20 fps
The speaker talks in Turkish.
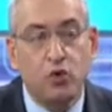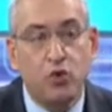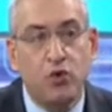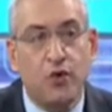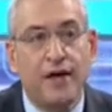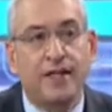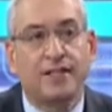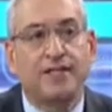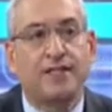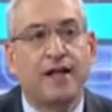
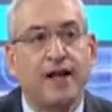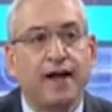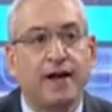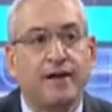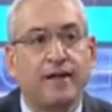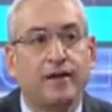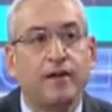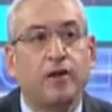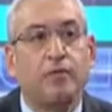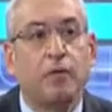
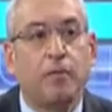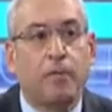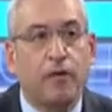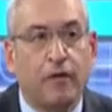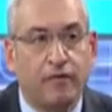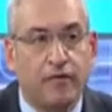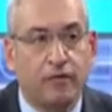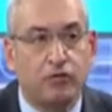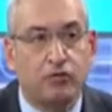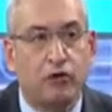üniversitelerdeki bu
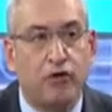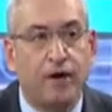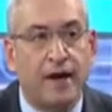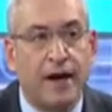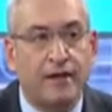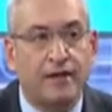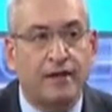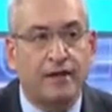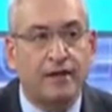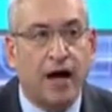
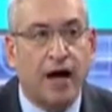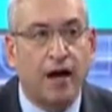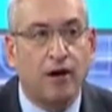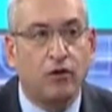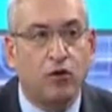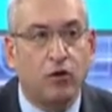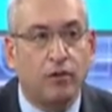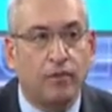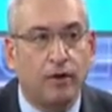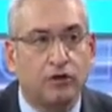profesörler de dahil
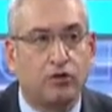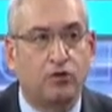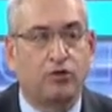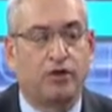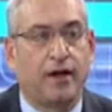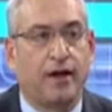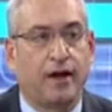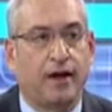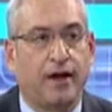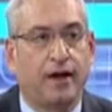olmak
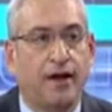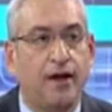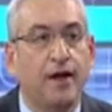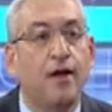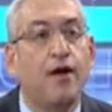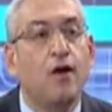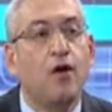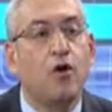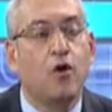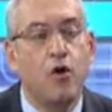üzere
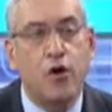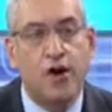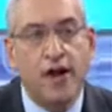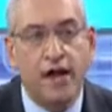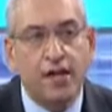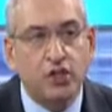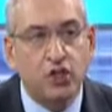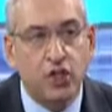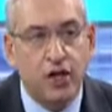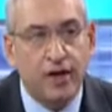
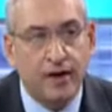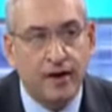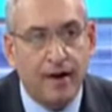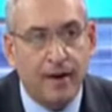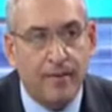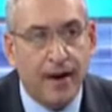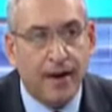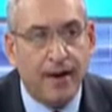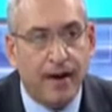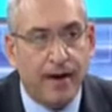öğrencileriyle
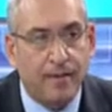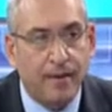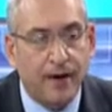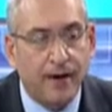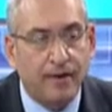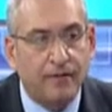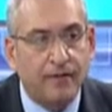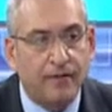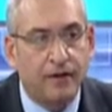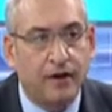beraber
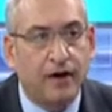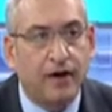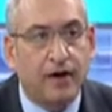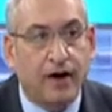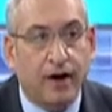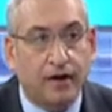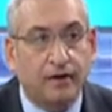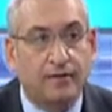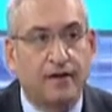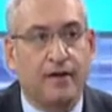
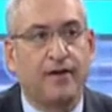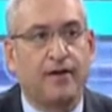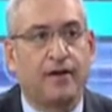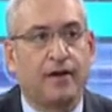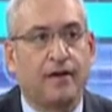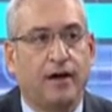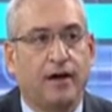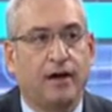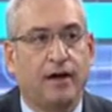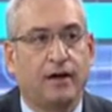haktan
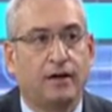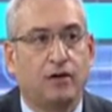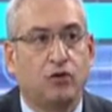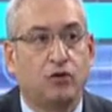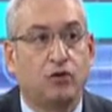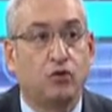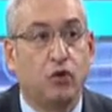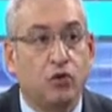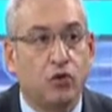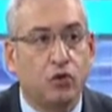yana
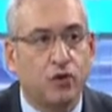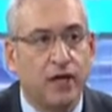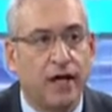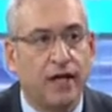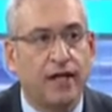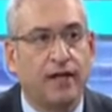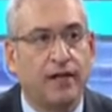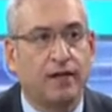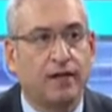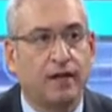doğrudan
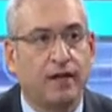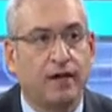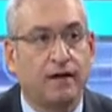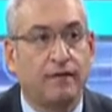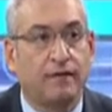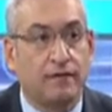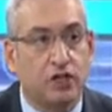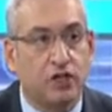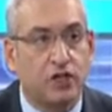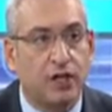yana,
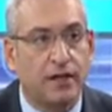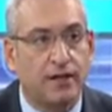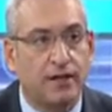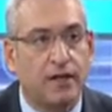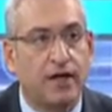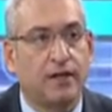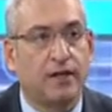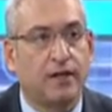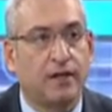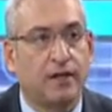vicdandan
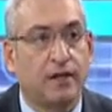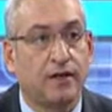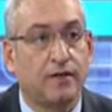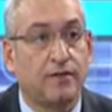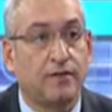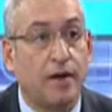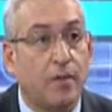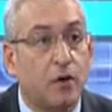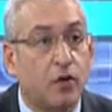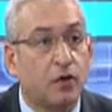yana,
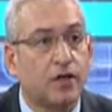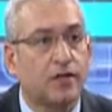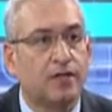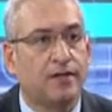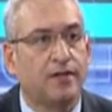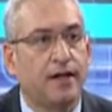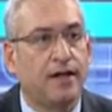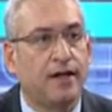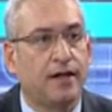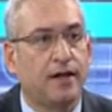
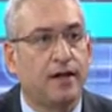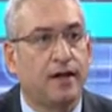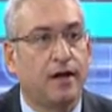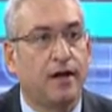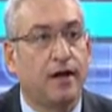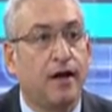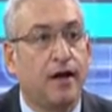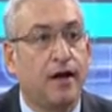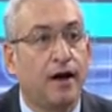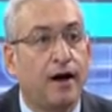demokrasiden yana,
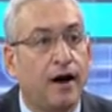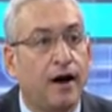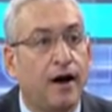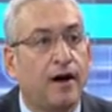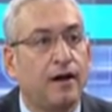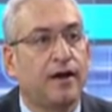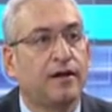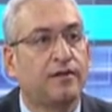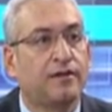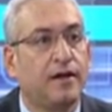
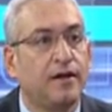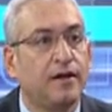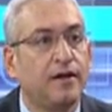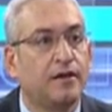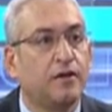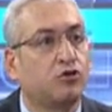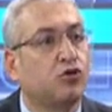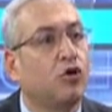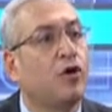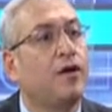ahlaktan yana
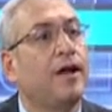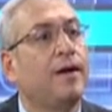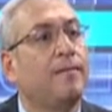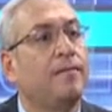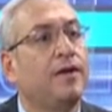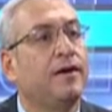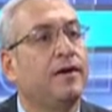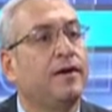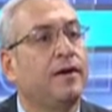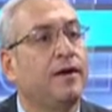
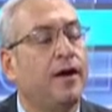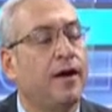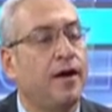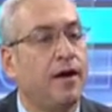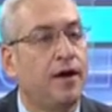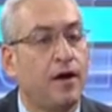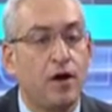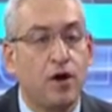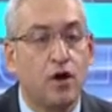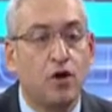söylemleriyle
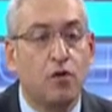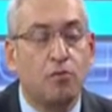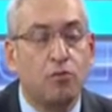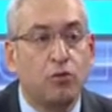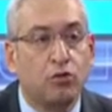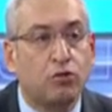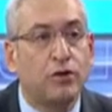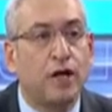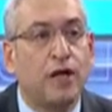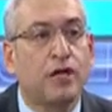
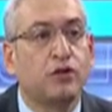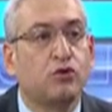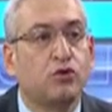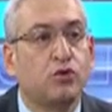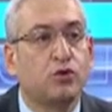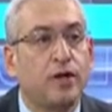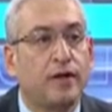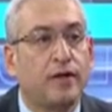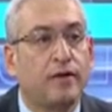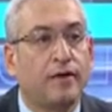mutlak
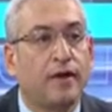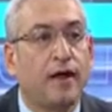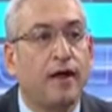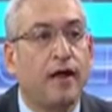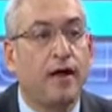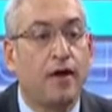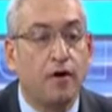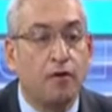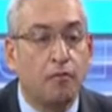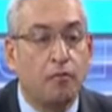surette
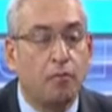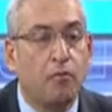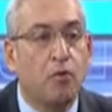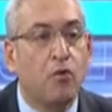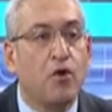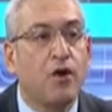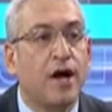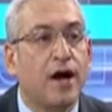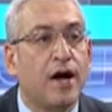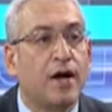bu
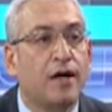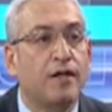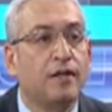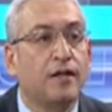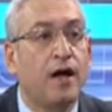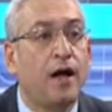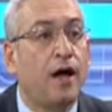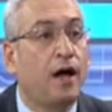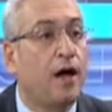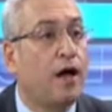
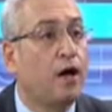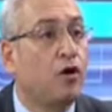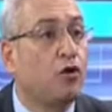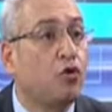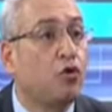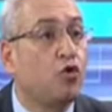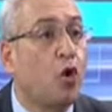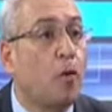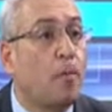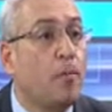yangına
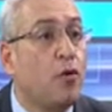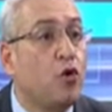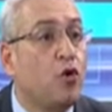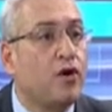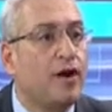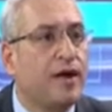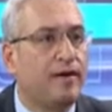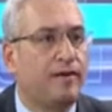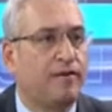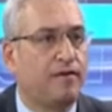
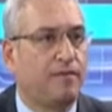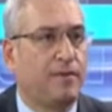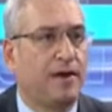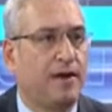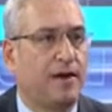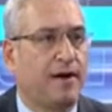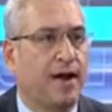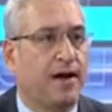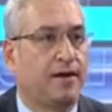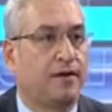köpükle
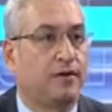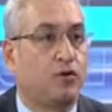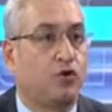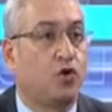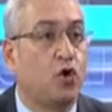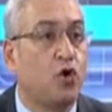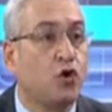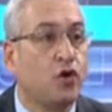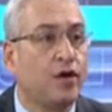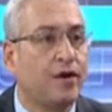gitmeliler,
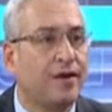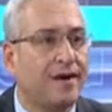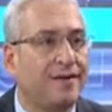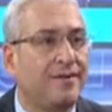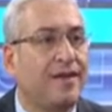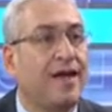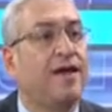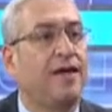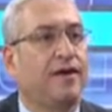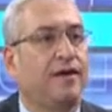körükle
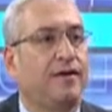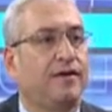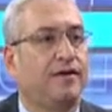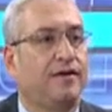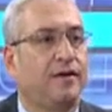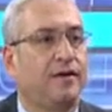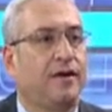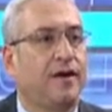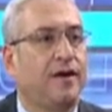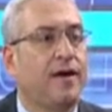değil.
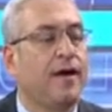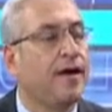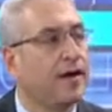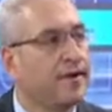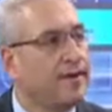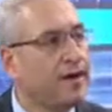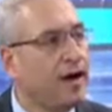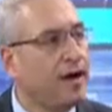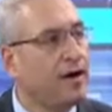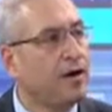
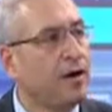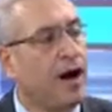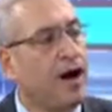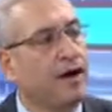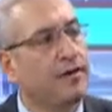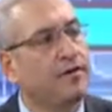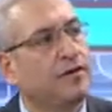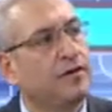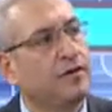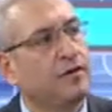Yani
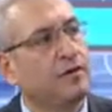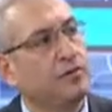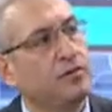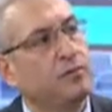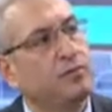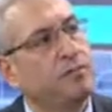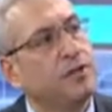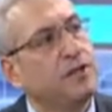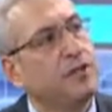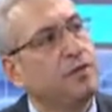artık
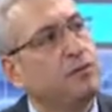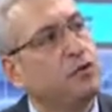bizim